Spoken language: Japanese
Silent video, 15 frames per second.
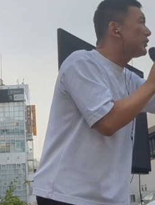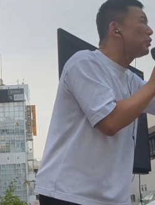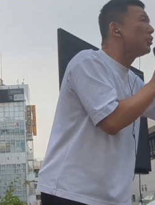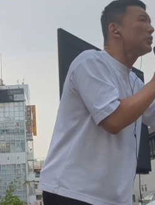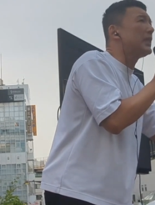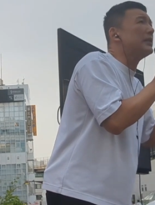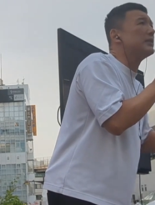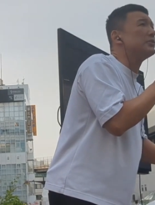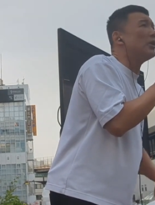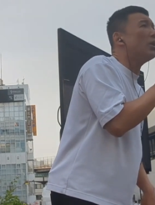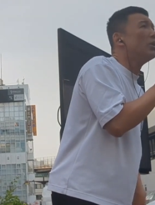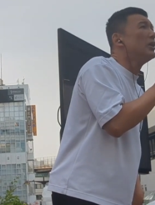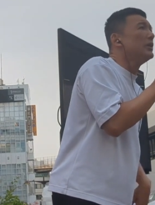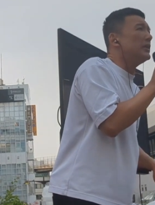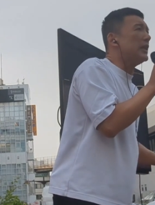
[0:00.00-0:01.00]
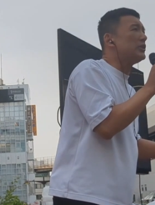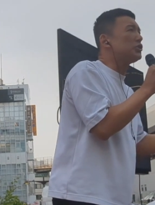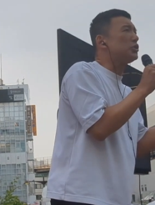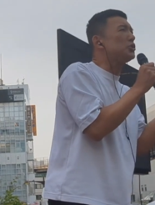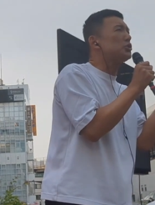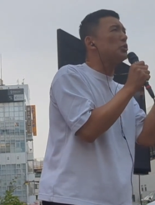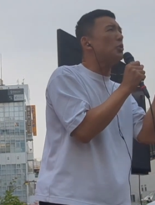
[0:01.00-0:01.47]
通ったんですよ熱
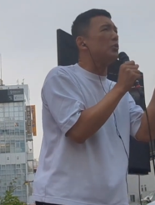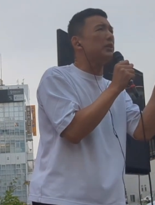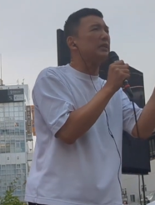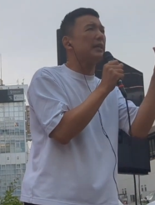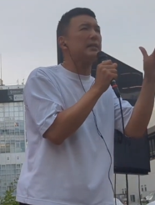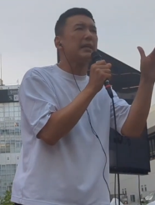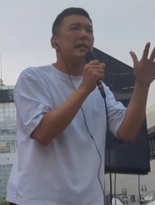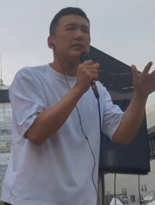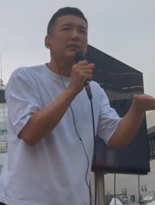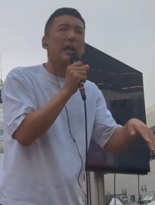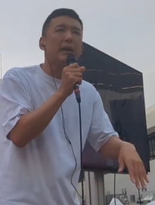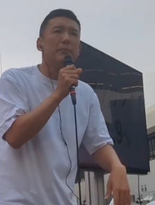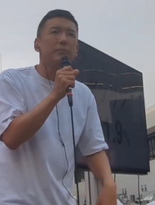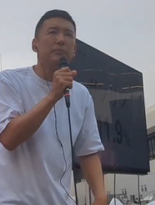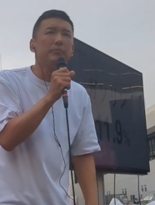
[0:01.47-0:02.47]
中症をいかに減らすか